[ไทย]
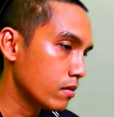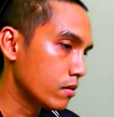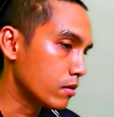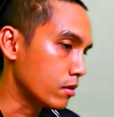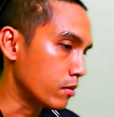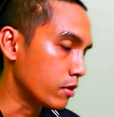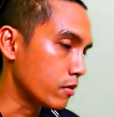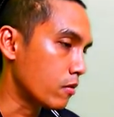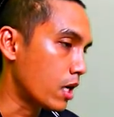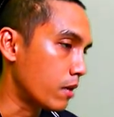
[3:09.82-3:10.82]
ก็ถือเป็น
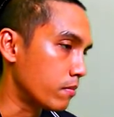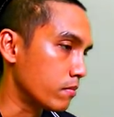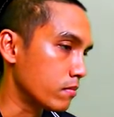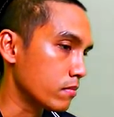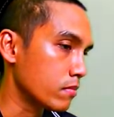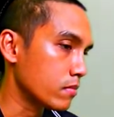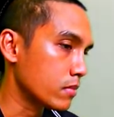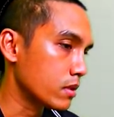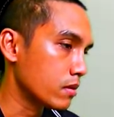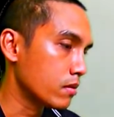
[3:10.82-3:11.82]
ความ
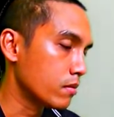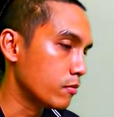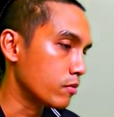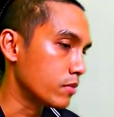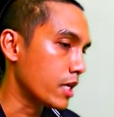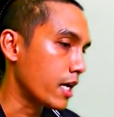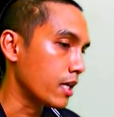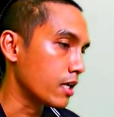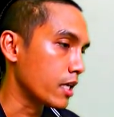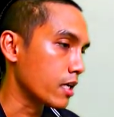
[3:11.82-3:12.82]
ภูมิใจ
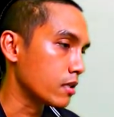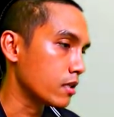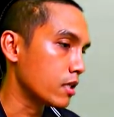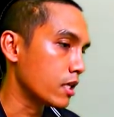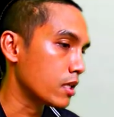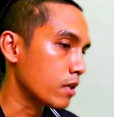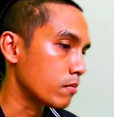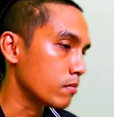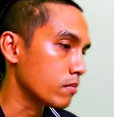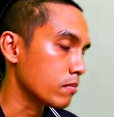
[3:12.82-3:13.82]
เล็กๆที่ได้
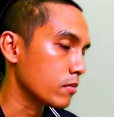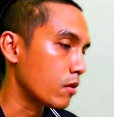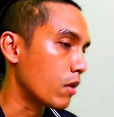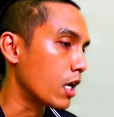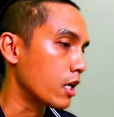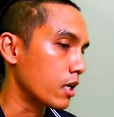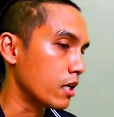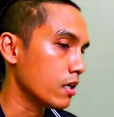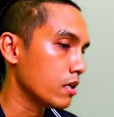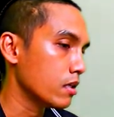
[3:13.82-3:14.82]
ทำถวาย
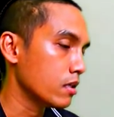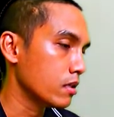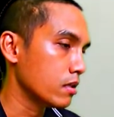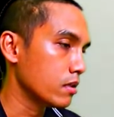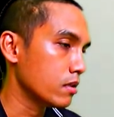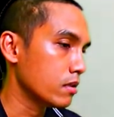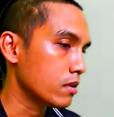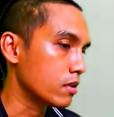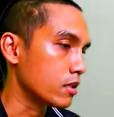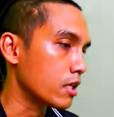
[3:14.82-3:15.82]

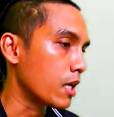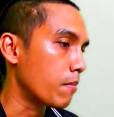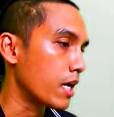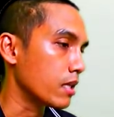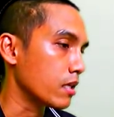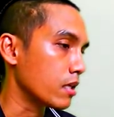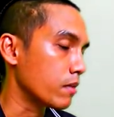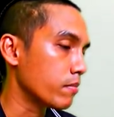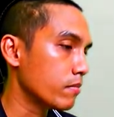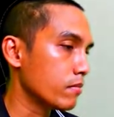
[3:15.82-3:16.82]
สถาบันนะค
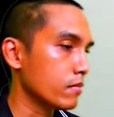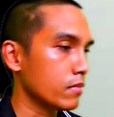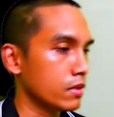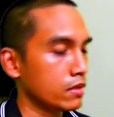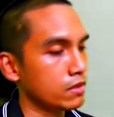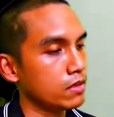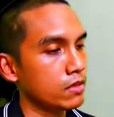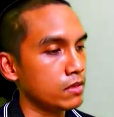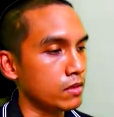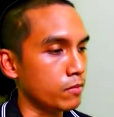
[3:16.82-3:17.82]
รับ
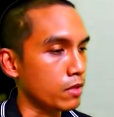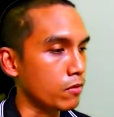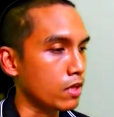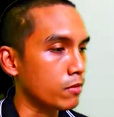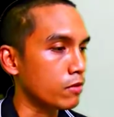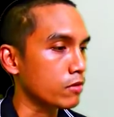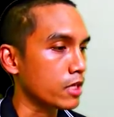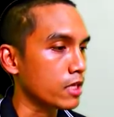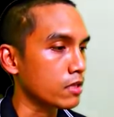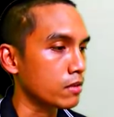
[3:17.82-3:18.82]
ถึงแม้ว่าพระองค์
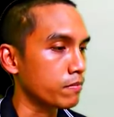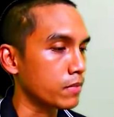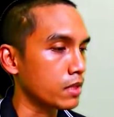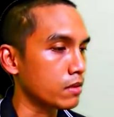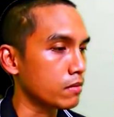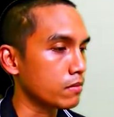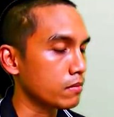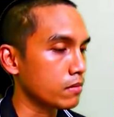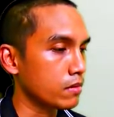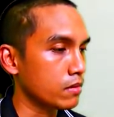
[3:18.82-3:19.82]
ท่านจะไม่
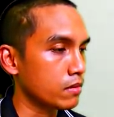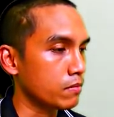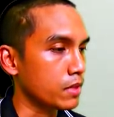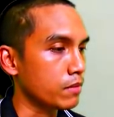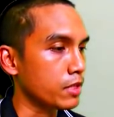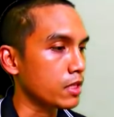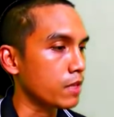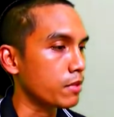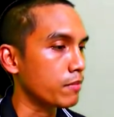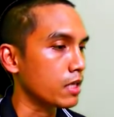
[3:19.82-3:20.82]
ไม่ไม่ใช่
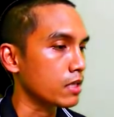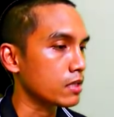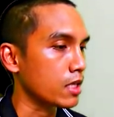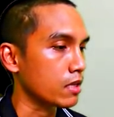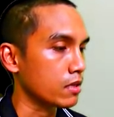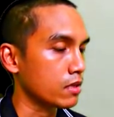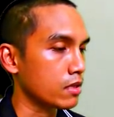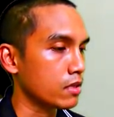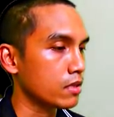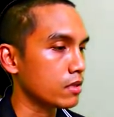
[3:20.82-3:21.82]
พระมหากษัตริย์
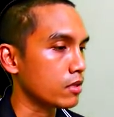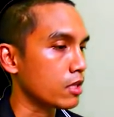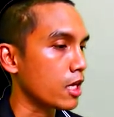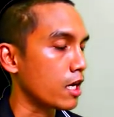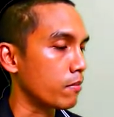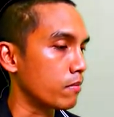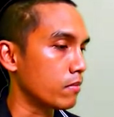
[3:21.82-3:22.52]
ก็ตาม